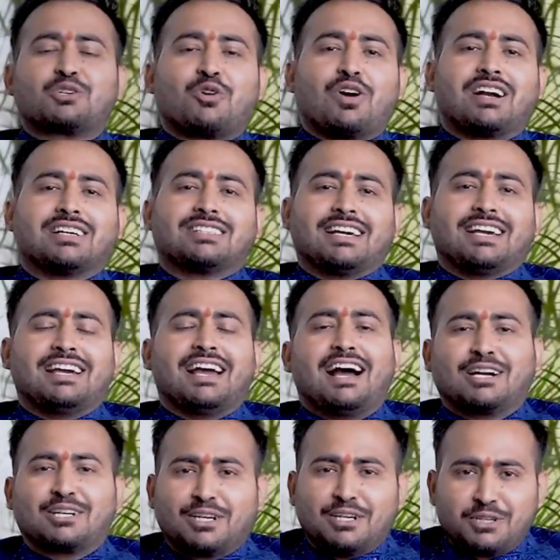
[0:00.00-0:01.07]
आपका स्वागत
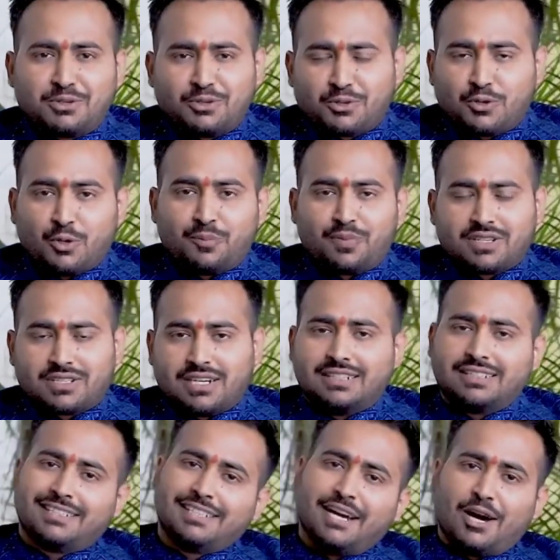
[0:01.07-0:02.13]
है अकल्ट गुरुकुल
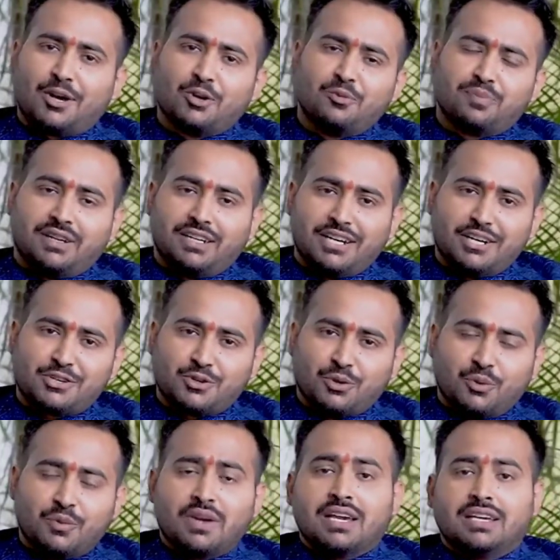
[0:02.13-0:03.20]
प्रेजेंट दी अरुण
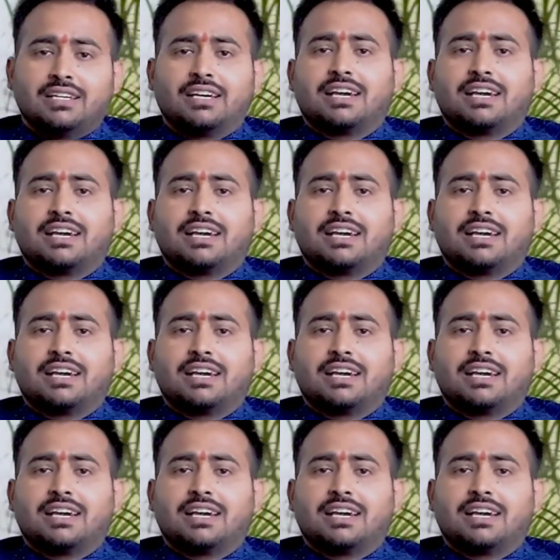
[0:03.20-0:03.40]
पंडित शो